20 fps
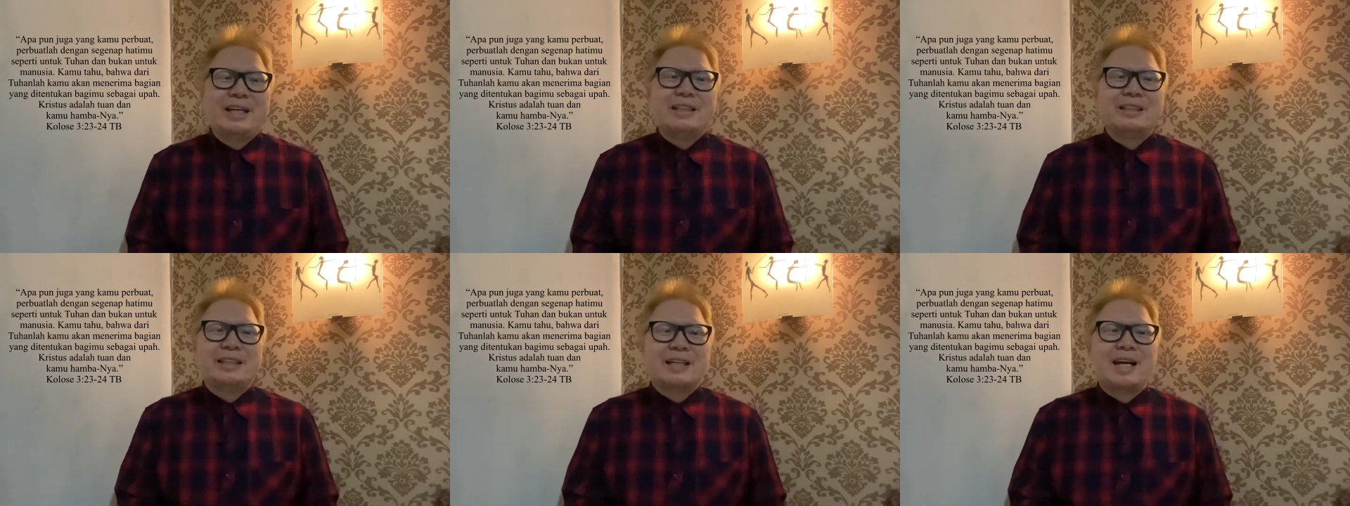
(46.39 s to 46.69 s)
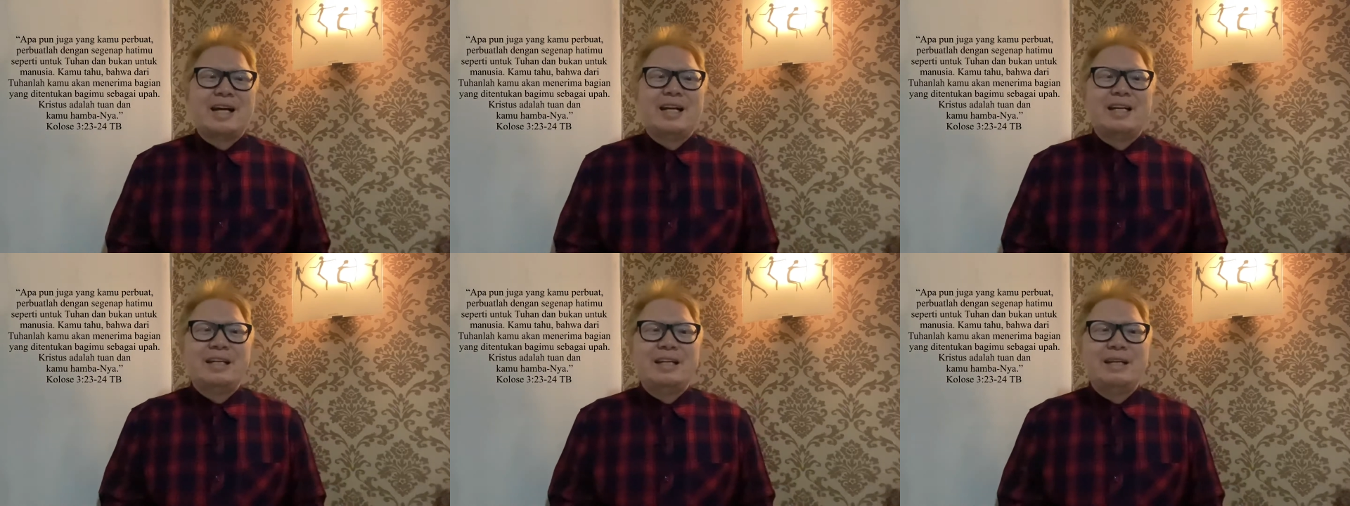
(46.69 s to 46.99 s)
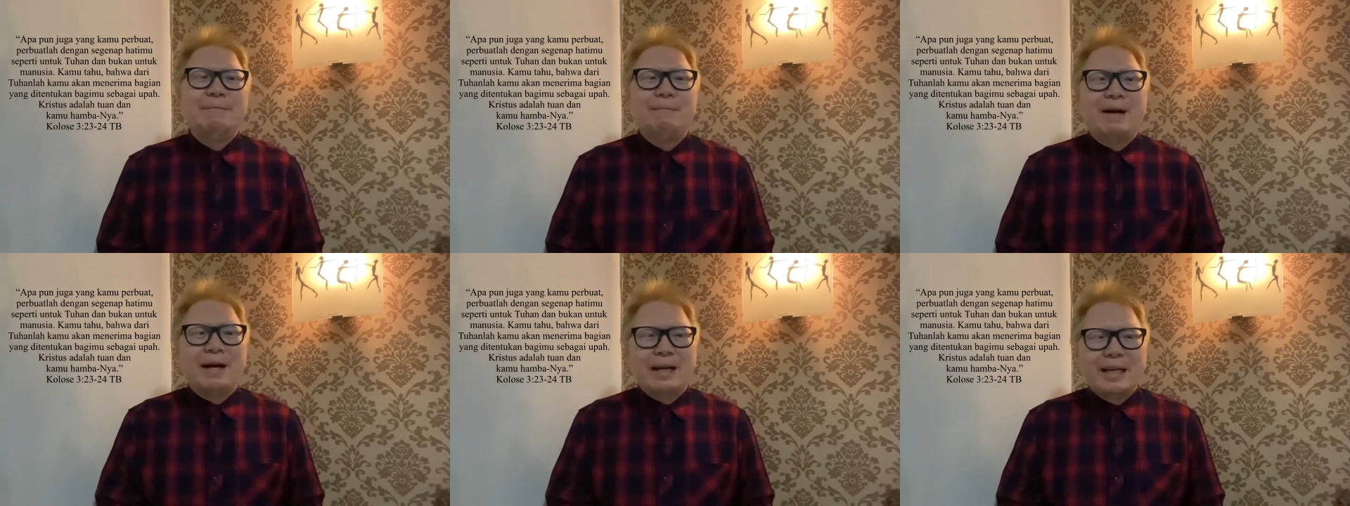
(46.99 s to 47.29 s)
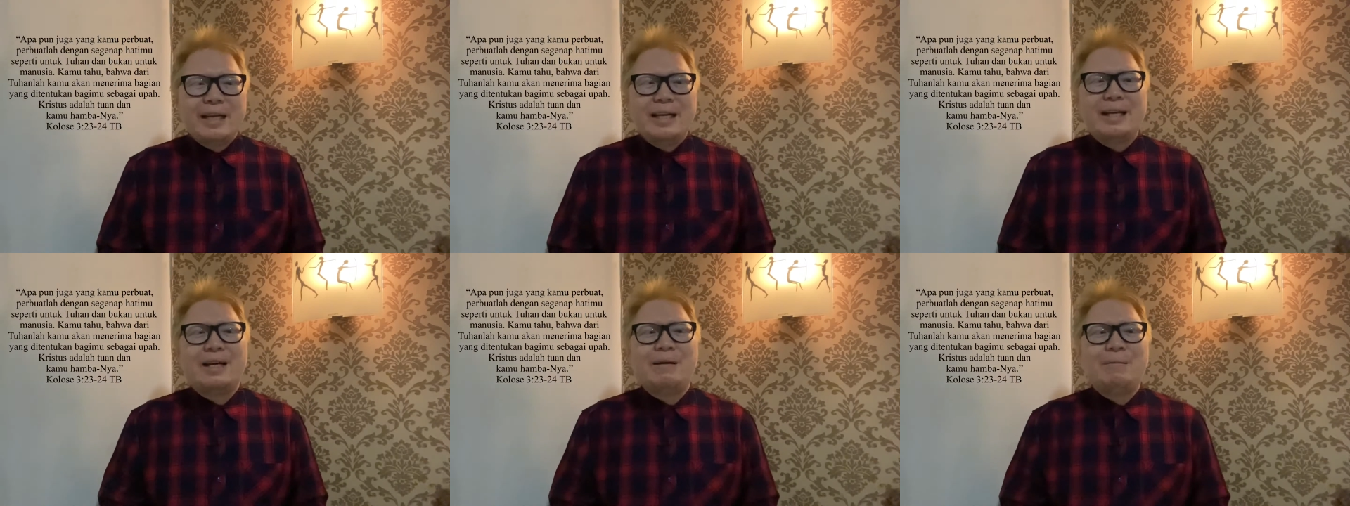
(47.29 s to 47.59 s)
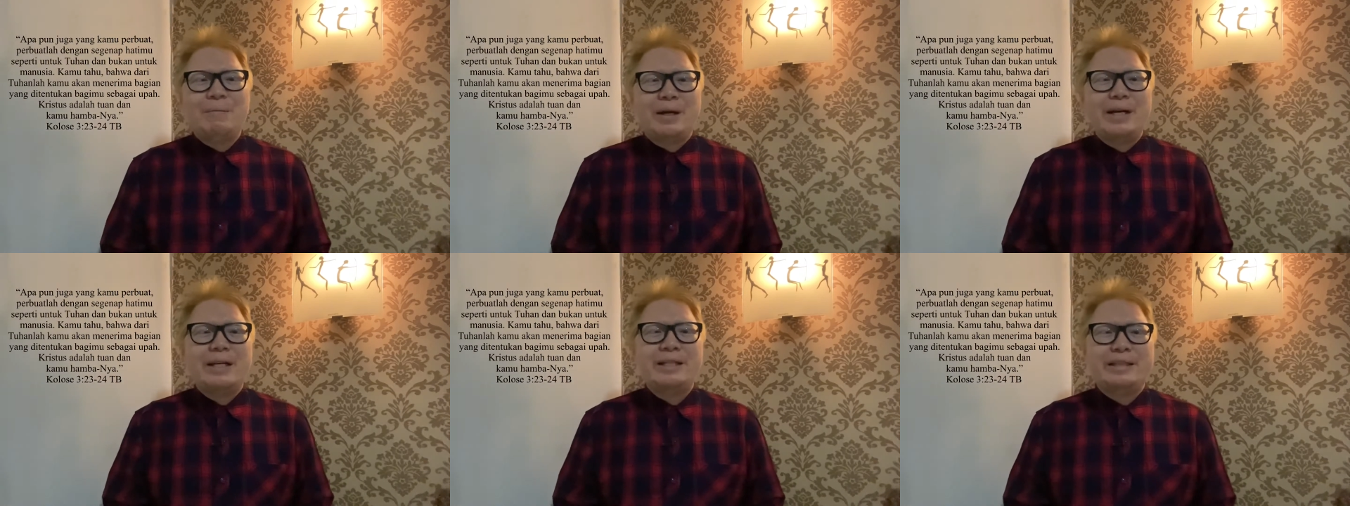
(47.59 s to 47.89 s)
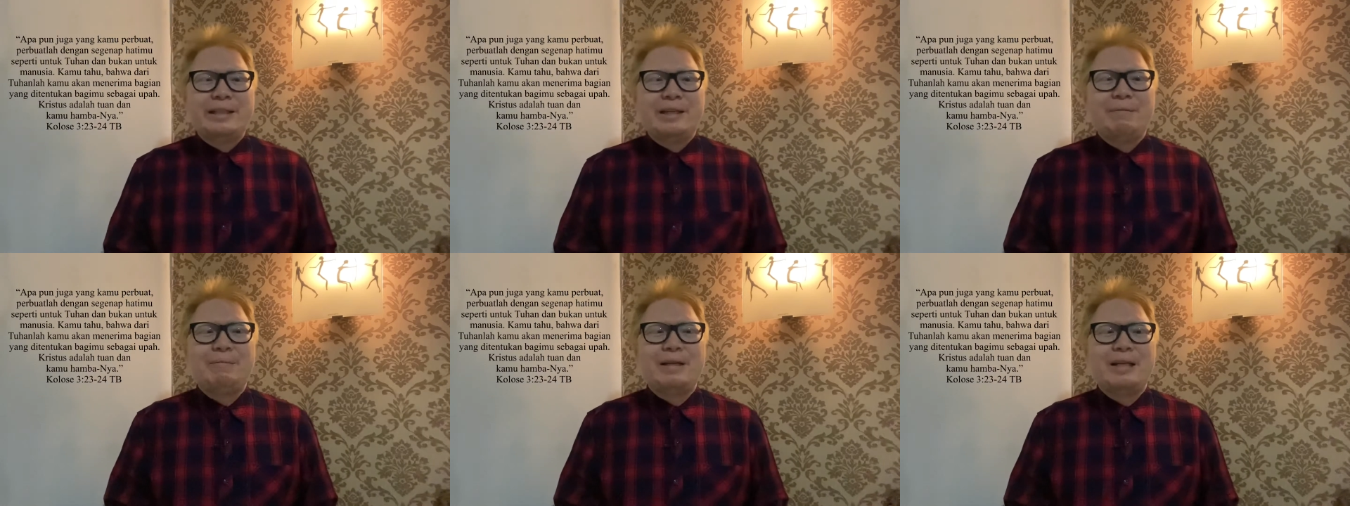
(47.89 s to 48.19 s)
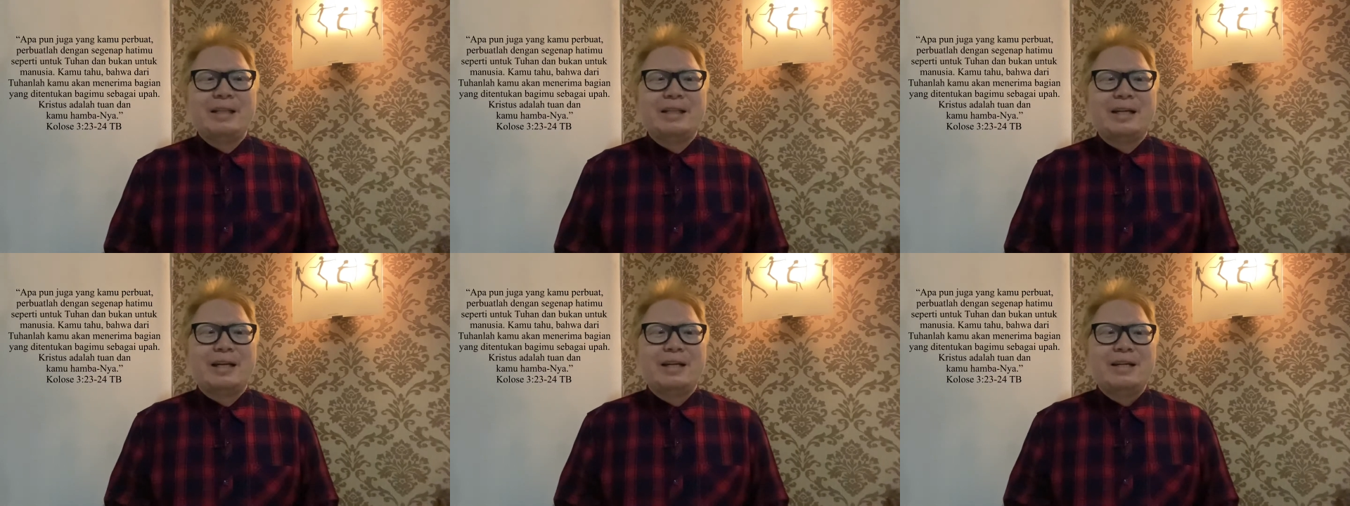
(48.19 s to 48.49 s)
sekali dibagikan bagi setiap
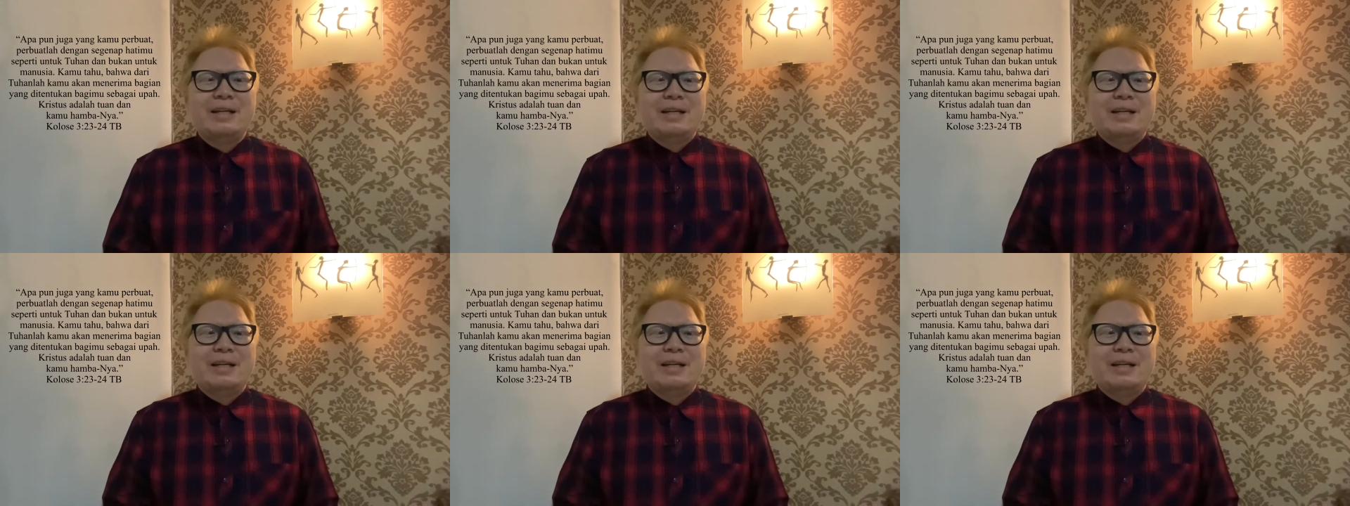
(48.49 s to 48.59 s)
kita.